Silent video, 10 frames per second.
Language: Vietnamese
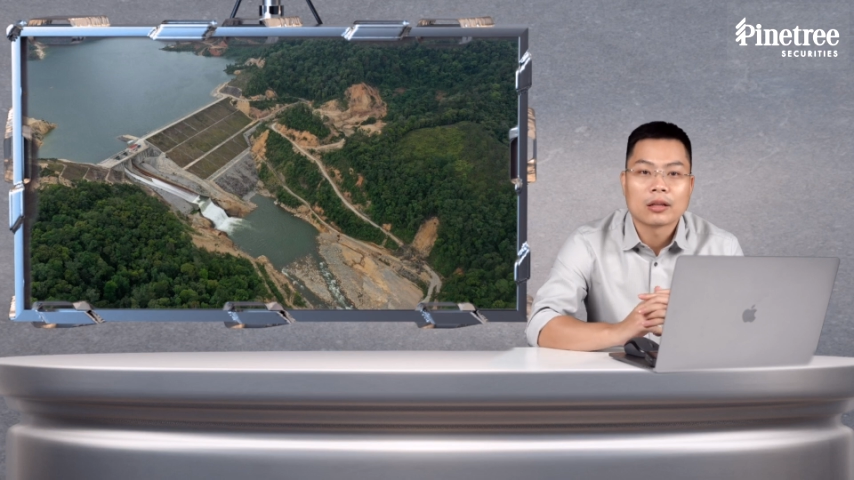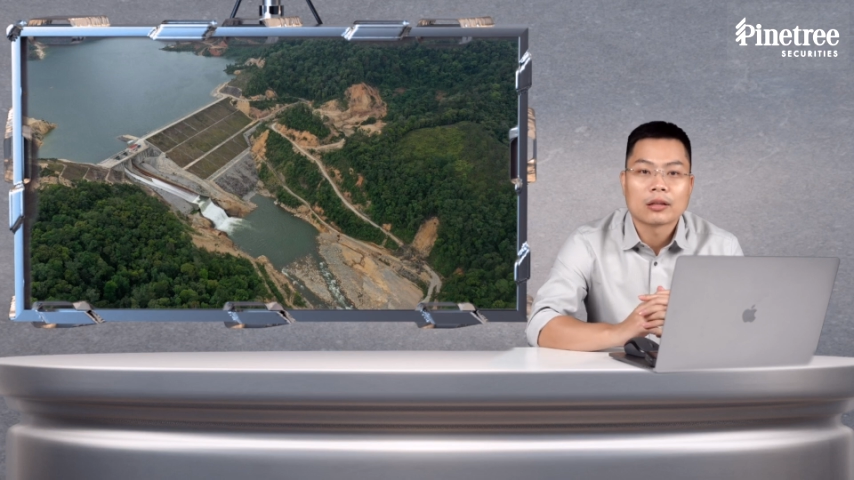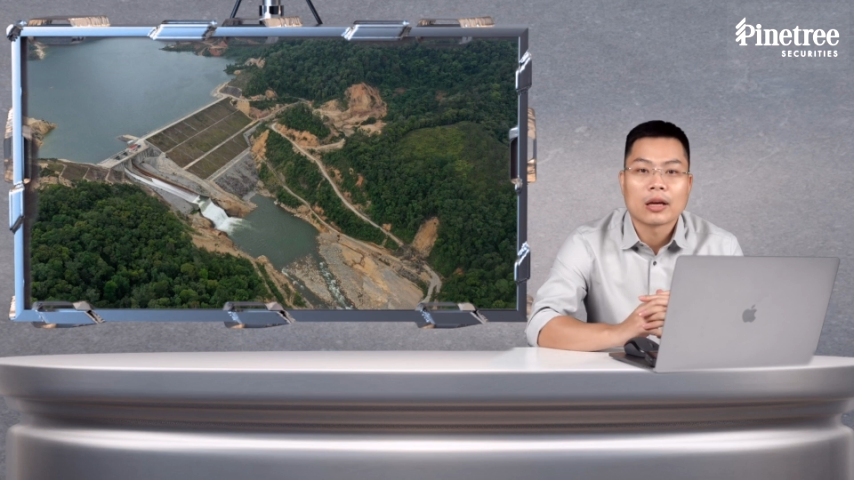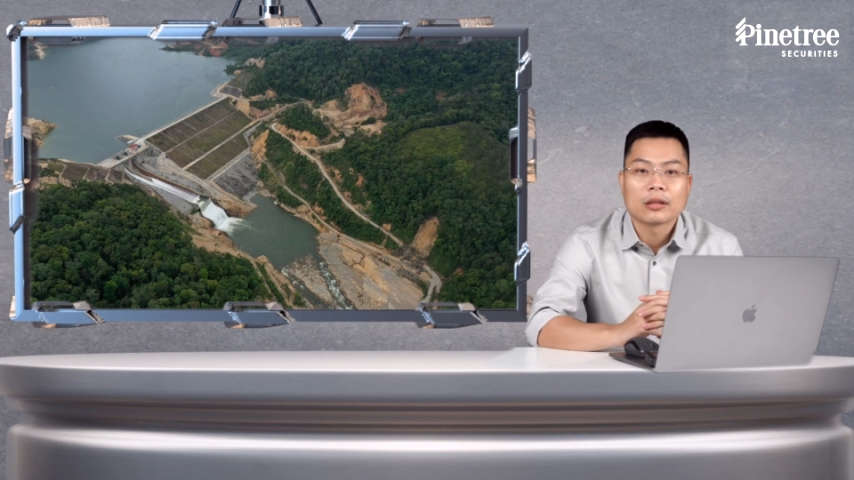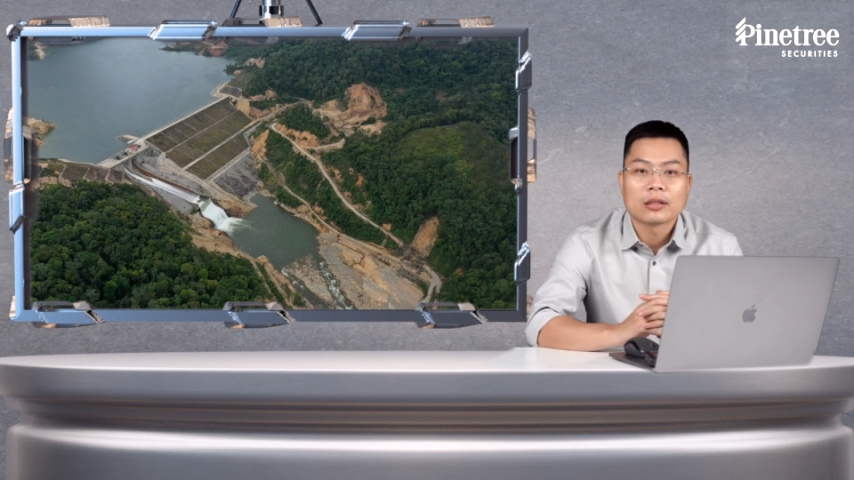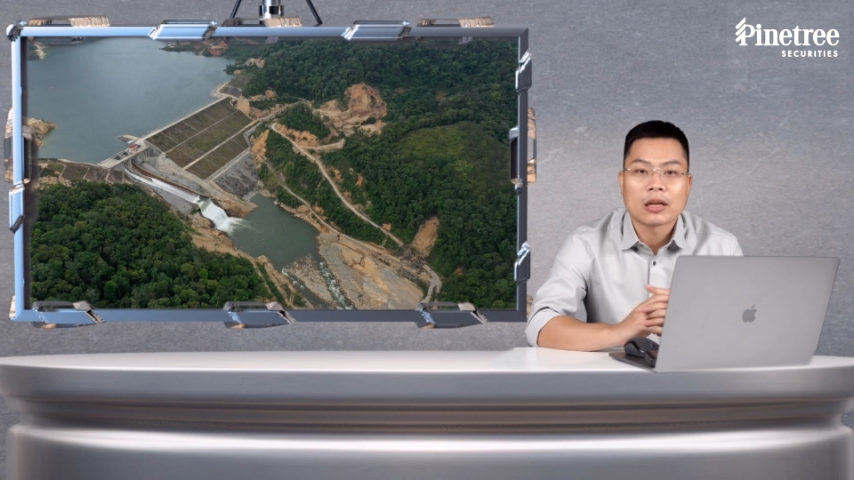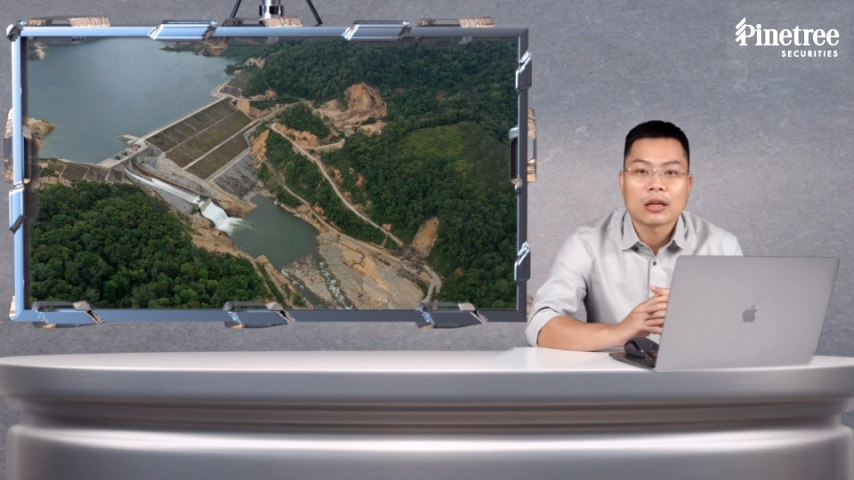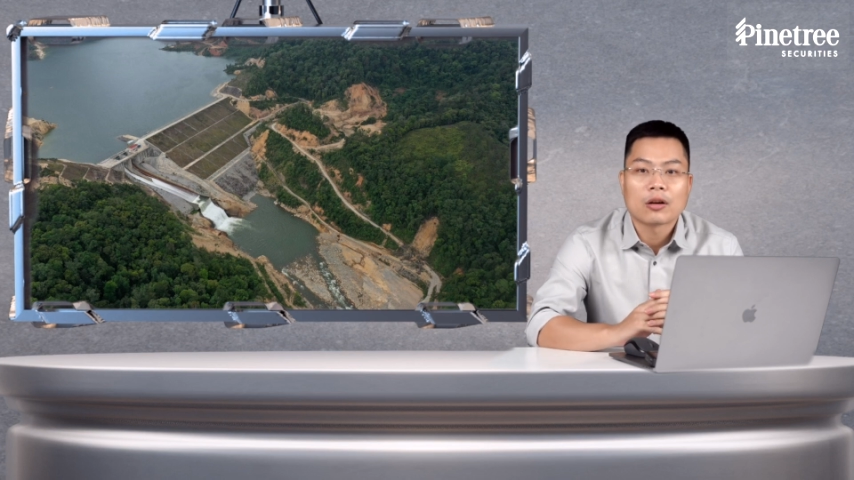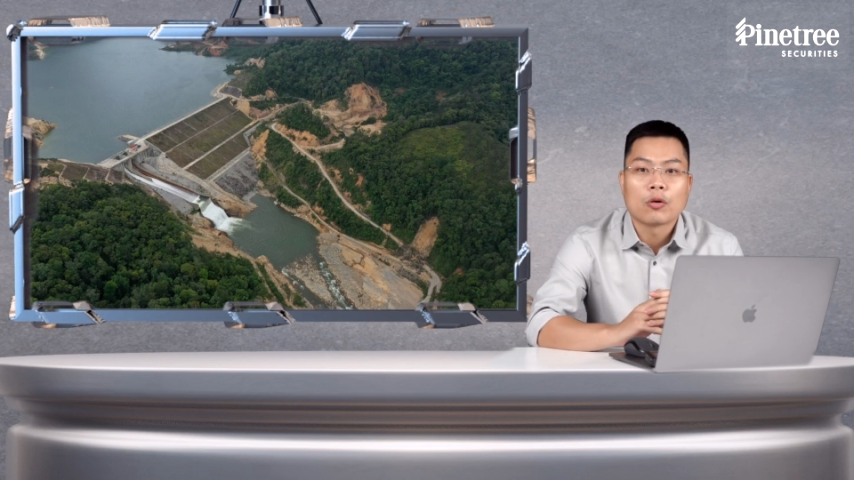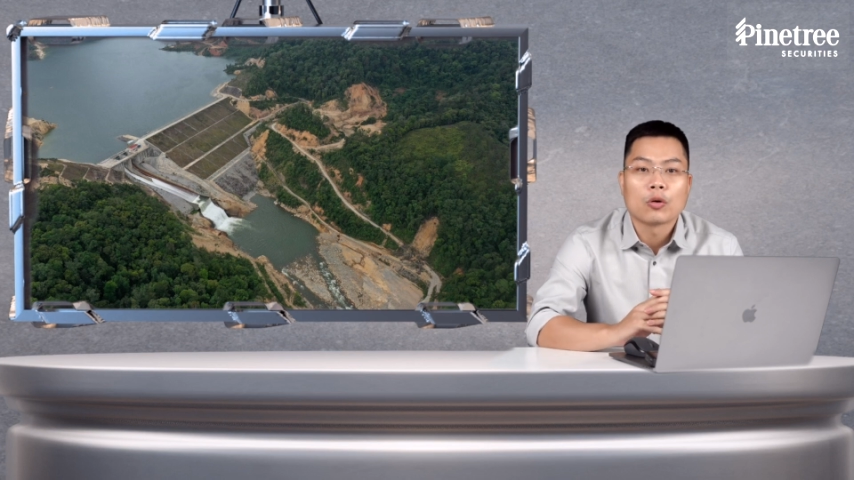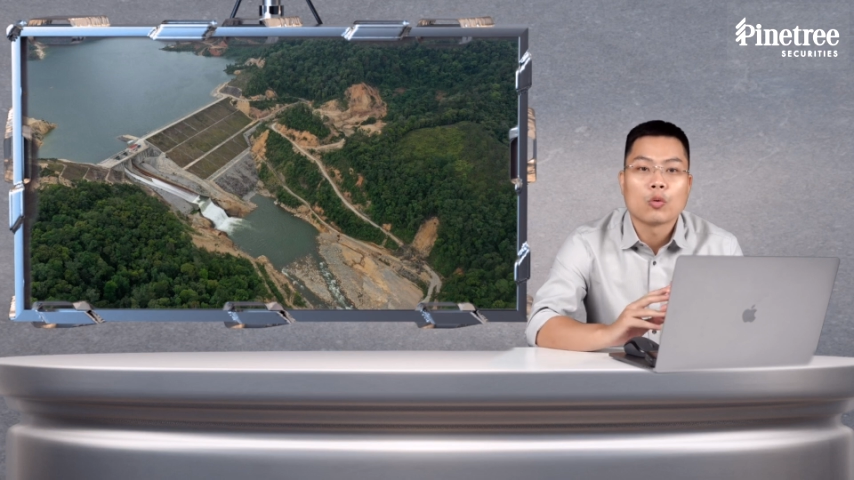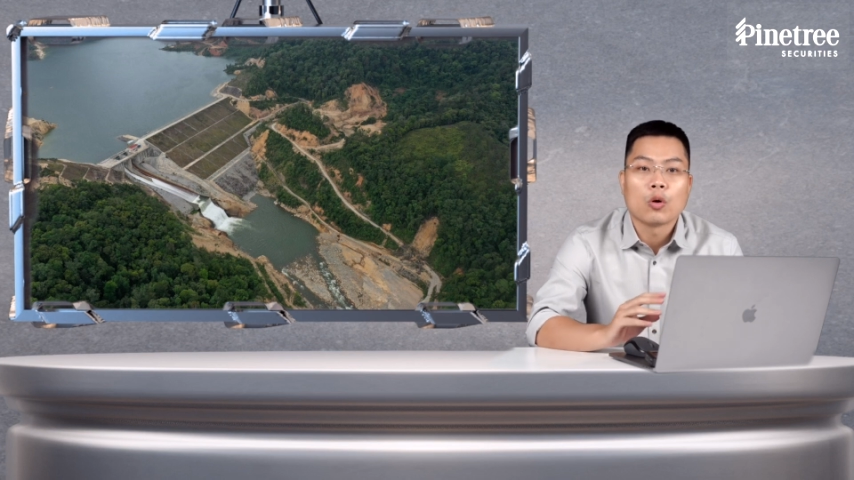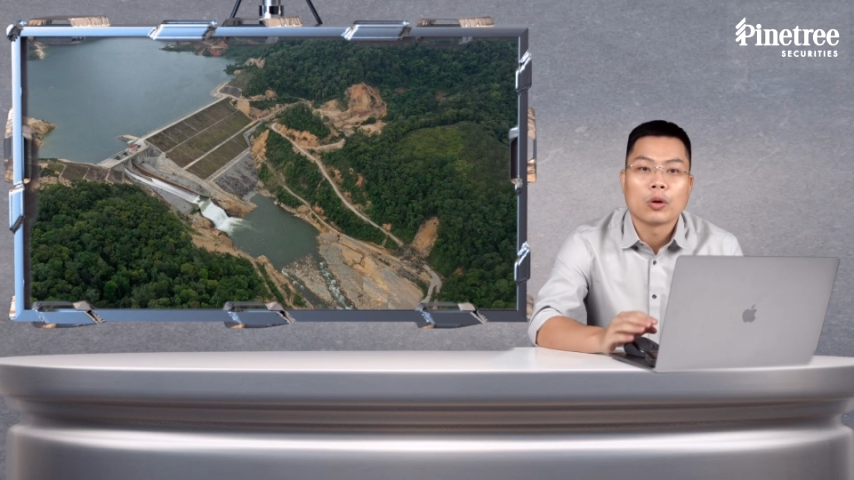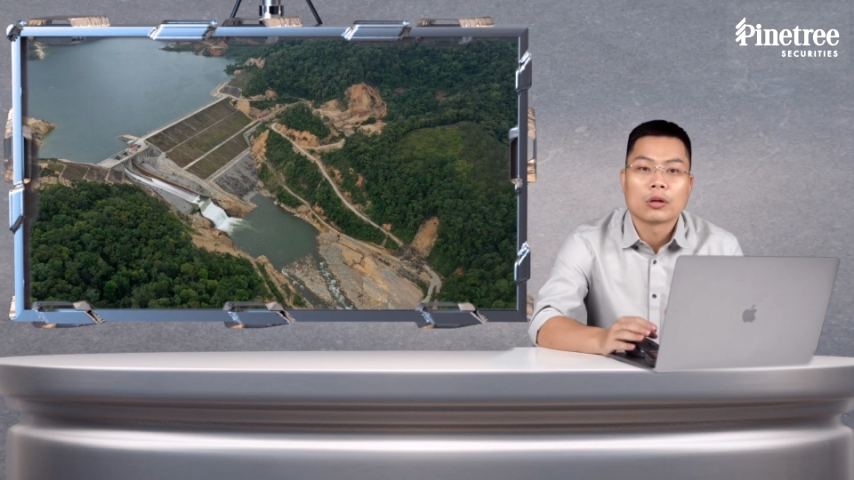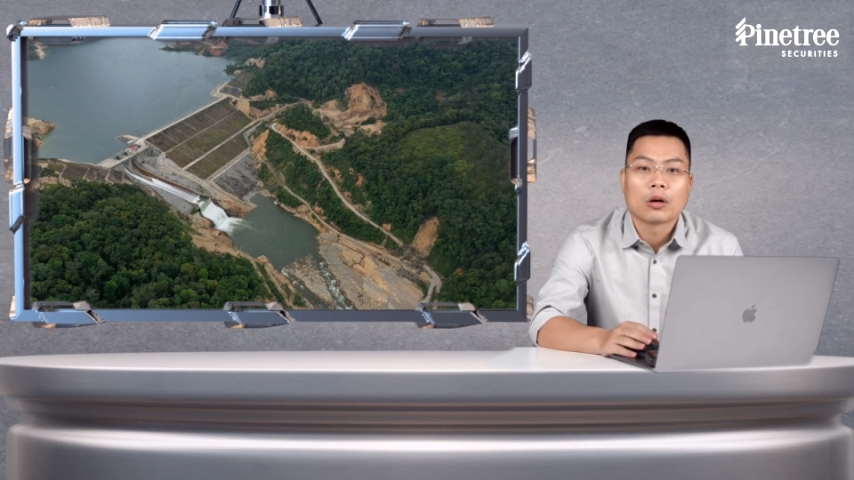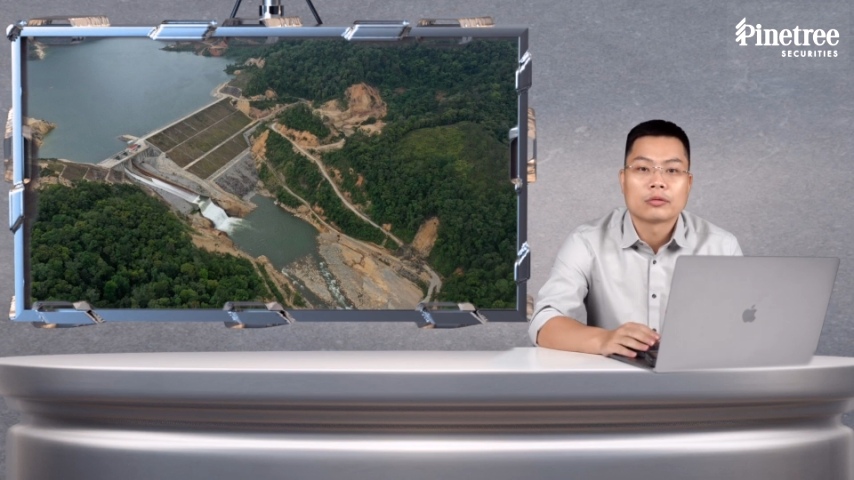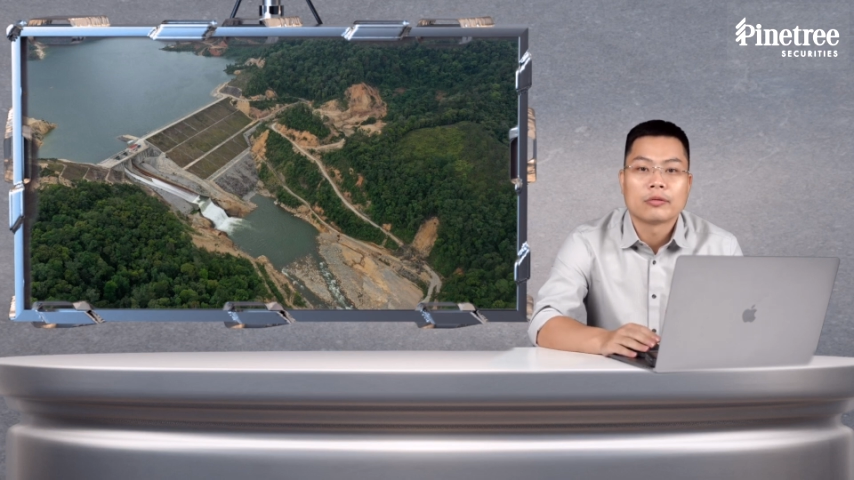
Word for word: tại đất xã Đắc Côi của huyện Con